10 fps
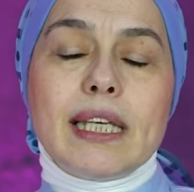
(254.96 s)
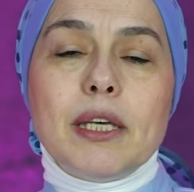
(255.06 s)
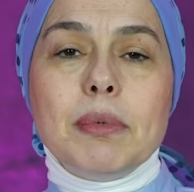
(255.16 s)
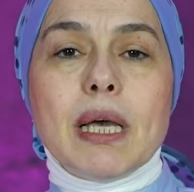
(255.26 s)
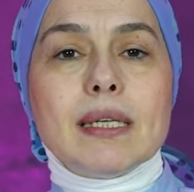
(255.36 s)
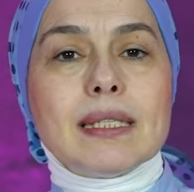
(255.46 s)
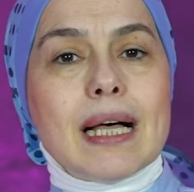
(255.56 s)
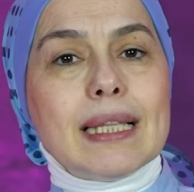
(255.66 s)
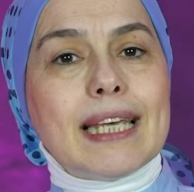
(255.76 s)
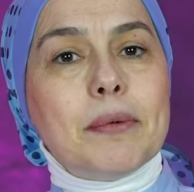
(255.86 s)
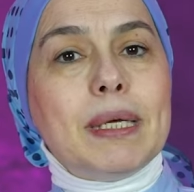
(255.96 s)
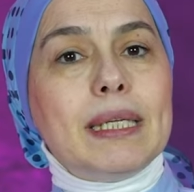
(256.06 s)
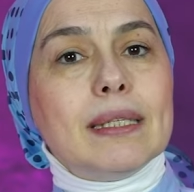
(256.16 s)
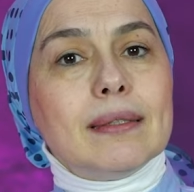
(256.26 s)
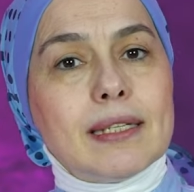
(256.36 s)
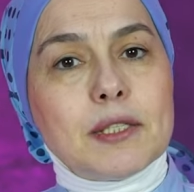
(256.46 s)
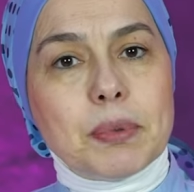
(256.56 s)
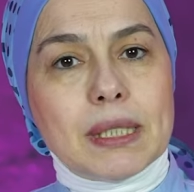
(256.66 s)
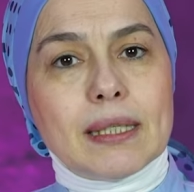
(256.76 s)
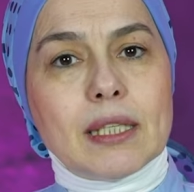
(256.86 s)
kimyasal gebeliği
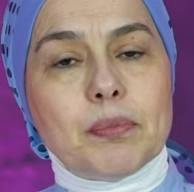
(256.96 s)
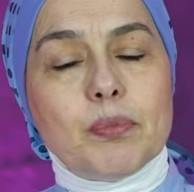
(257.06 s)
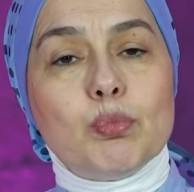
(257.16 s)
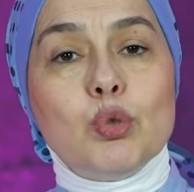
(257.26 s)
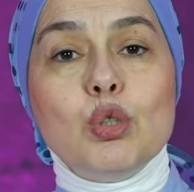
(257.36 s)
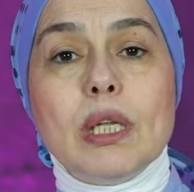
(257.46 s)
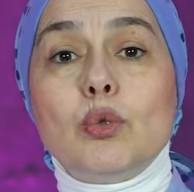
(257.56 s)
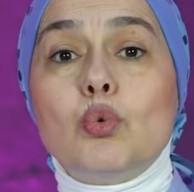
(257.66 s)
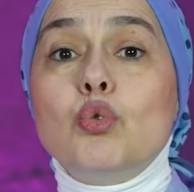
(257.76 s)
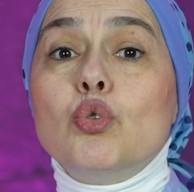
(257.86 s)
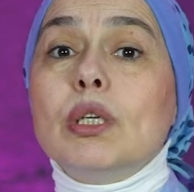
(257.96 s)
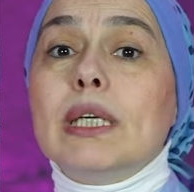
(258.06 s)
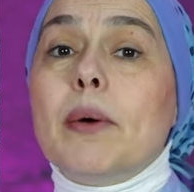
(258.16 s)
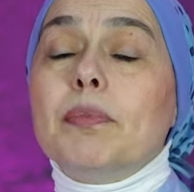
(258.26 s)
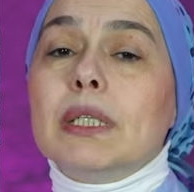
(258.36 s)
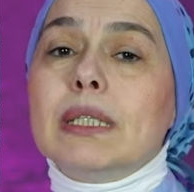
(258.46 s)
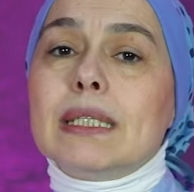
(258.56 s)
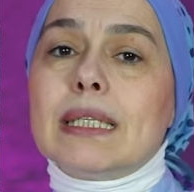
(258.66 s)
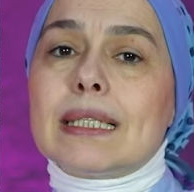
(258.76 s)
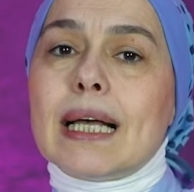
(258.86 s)
tespit edip bunu da düşük
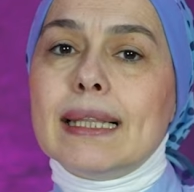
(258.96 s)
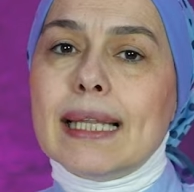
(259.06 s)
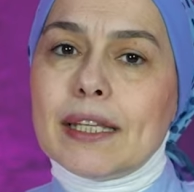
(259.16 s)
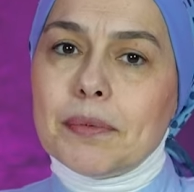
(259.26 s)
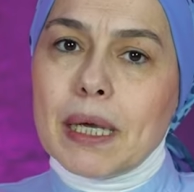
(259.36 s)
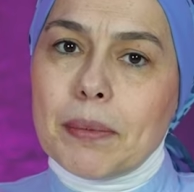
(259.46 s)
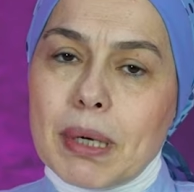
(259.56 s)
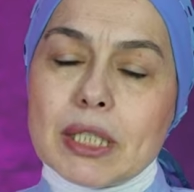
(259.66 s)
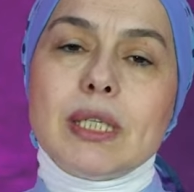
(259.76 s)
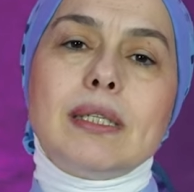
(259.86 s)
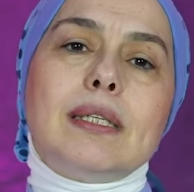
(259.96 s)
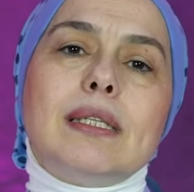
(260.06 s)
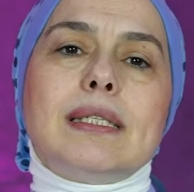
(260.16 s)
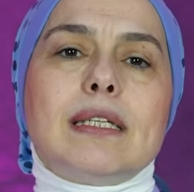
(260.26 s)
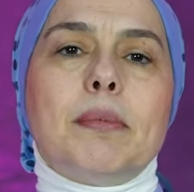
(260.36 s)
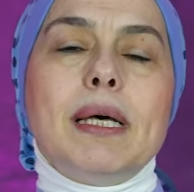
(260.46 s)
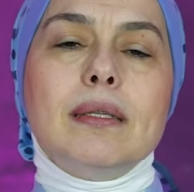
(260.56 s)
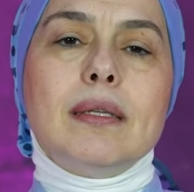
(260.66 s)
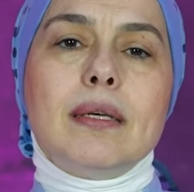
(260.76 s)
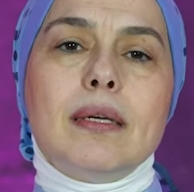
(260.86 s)
yaptığınızı zannetmeye başladığınız zaman
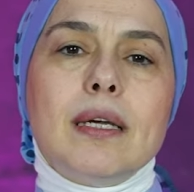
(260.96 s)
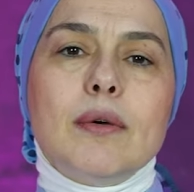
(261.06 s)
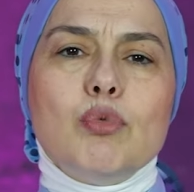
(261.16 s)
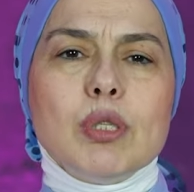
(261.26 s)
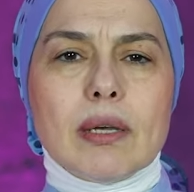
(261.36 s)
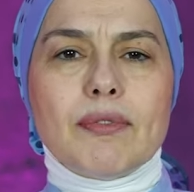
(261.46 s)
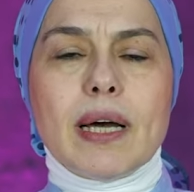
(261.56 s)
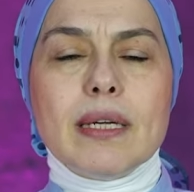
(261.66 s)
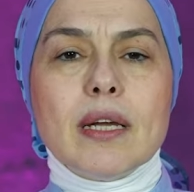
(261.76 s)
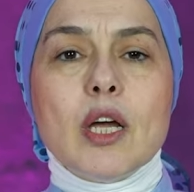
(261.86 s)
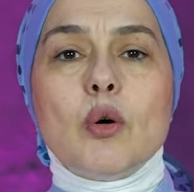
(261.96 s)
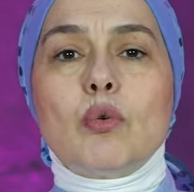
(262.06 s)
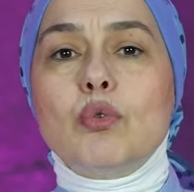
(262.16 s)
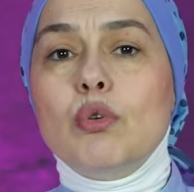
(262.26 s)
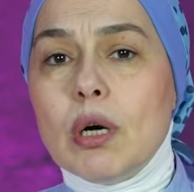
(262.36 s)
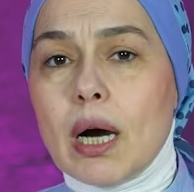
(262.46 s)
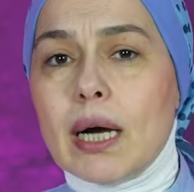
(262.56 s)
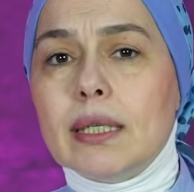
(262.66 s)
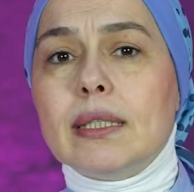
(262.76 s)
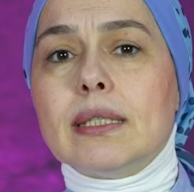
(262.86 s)
bu sefer ruh
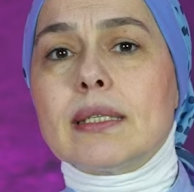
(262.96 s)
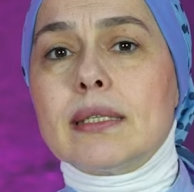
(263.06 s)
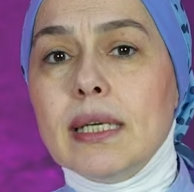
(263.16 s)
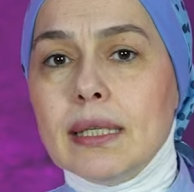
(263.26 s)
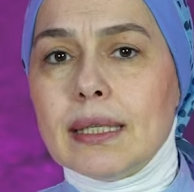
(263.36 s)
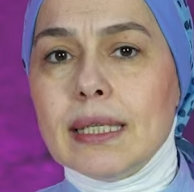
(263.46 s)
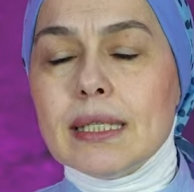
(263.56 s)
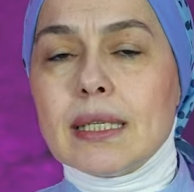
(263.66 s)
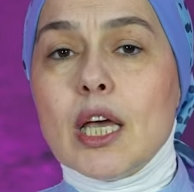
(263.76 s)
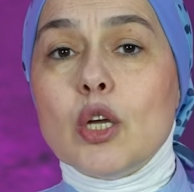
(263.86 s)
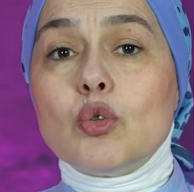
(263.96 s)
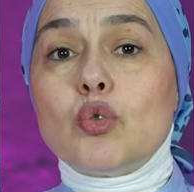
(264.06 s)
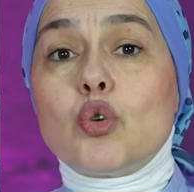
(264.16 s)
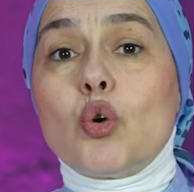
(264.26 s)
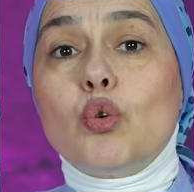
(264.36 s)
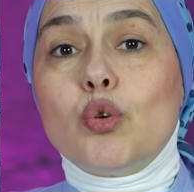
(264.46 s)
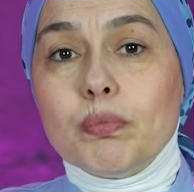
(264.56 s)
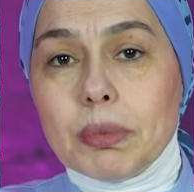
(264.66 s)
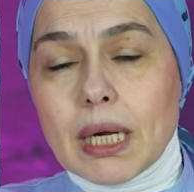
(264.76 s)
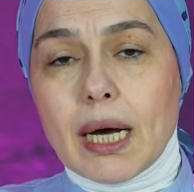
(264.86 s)
haliniz, zihniniz
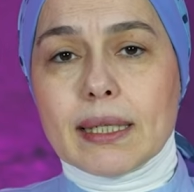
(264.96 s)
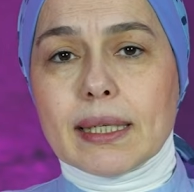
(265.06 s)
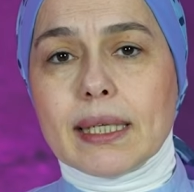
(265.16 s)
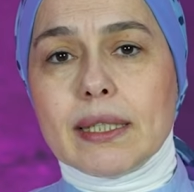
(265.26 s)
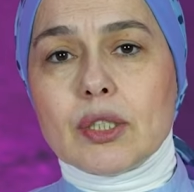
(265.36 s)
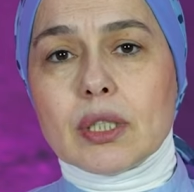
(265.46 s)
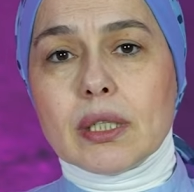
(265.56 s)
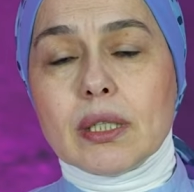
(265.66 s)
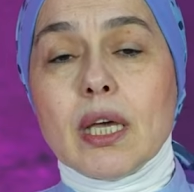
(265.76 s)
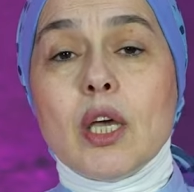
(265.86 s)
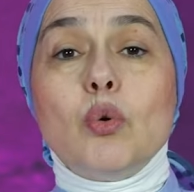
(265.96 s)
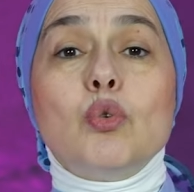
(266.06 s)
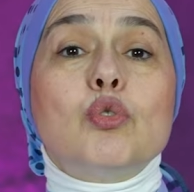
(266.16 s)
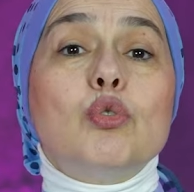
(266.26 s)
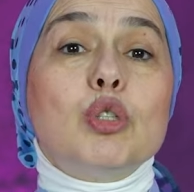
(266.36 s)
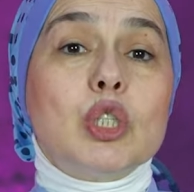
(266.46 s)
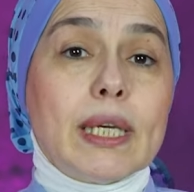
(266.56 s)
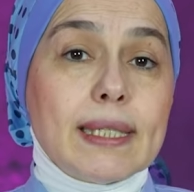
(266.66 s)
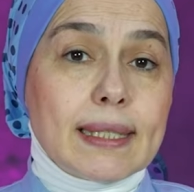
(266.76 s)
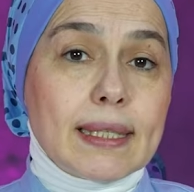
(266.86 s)
çökkün bir hale gelecek.
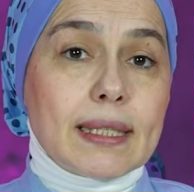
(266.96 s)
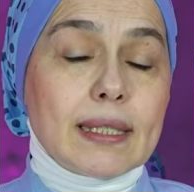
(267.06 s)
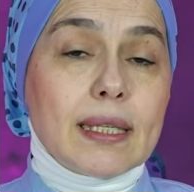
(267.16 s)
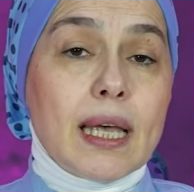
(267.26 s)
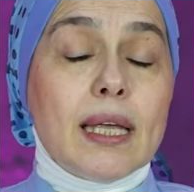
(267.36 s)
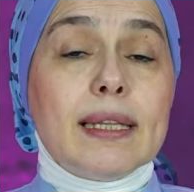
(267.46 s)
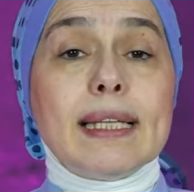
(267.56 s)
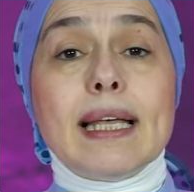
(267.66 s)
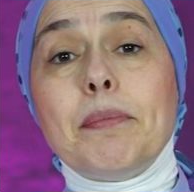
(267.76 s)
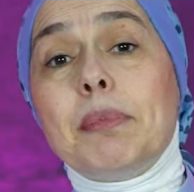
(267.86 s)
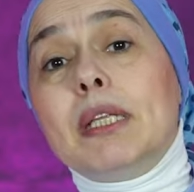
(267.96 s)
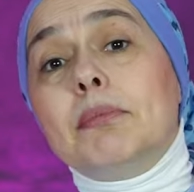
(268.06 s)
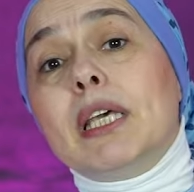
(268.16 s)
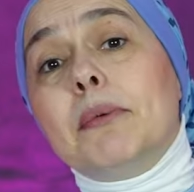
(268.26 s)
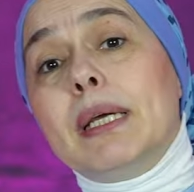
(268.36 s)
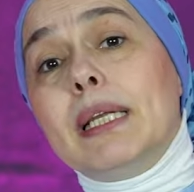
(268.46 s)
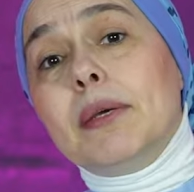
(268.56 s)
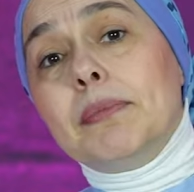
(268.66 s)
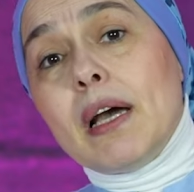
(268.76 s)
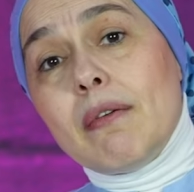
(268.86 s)
Üzüleceksiniz. Neden benim
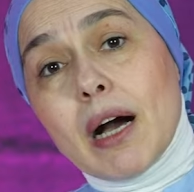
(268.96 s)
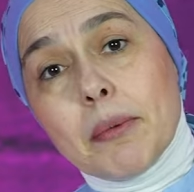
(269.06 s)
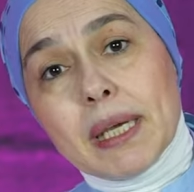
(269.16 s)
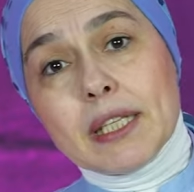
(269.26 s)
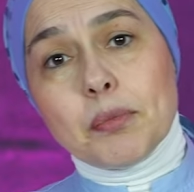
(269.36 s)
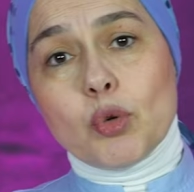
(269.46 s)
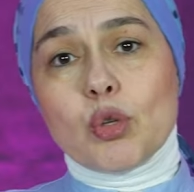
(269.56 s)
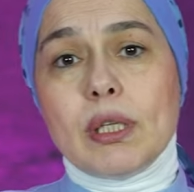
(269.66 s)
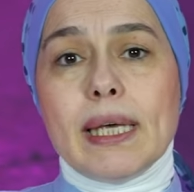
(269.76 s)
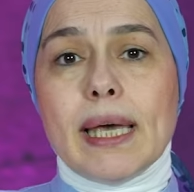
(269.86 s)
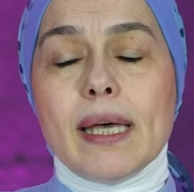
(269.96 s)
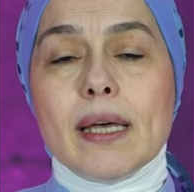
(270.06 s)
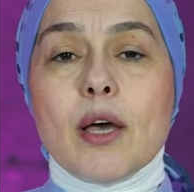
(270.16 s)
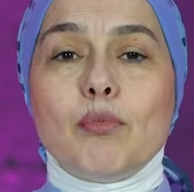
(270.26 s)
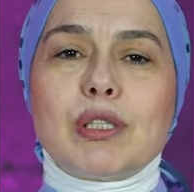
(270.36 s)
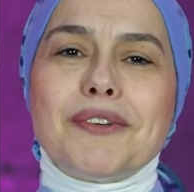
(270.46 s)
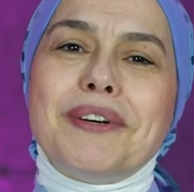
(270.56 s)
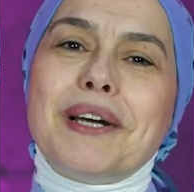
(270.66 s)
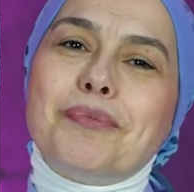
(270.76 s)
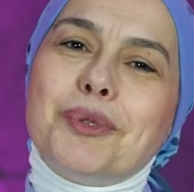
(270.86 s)
gebeliğim devam etmiyor diye bu
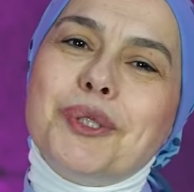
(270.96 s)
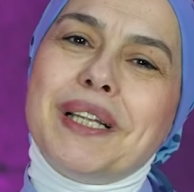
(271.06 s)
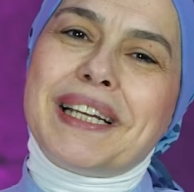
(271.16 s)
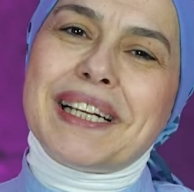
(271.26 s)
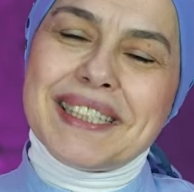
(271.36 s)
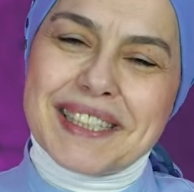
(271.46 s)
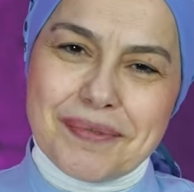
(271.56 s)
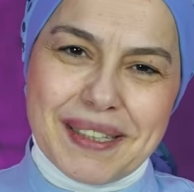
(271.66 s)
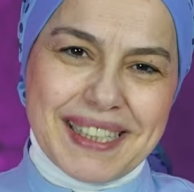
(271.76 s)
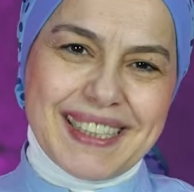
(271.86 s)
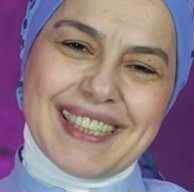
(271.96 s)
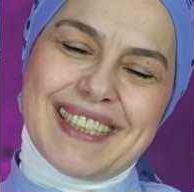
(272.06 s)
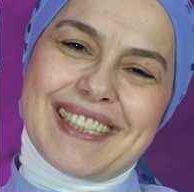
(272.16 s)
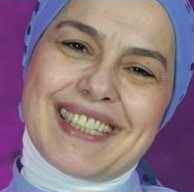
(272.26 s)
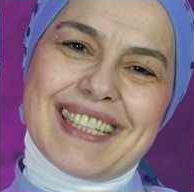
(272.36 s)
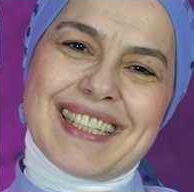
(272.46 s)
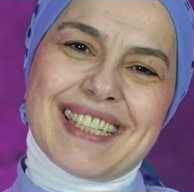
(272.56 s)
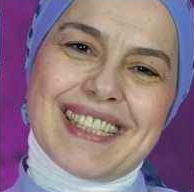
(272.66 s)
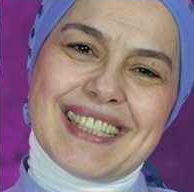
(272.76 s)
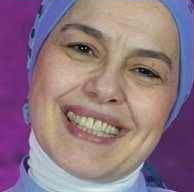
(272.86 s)
sefer bunun araştırmalarına
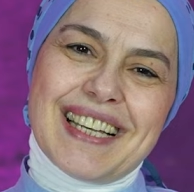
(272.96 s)
gireceksiniz.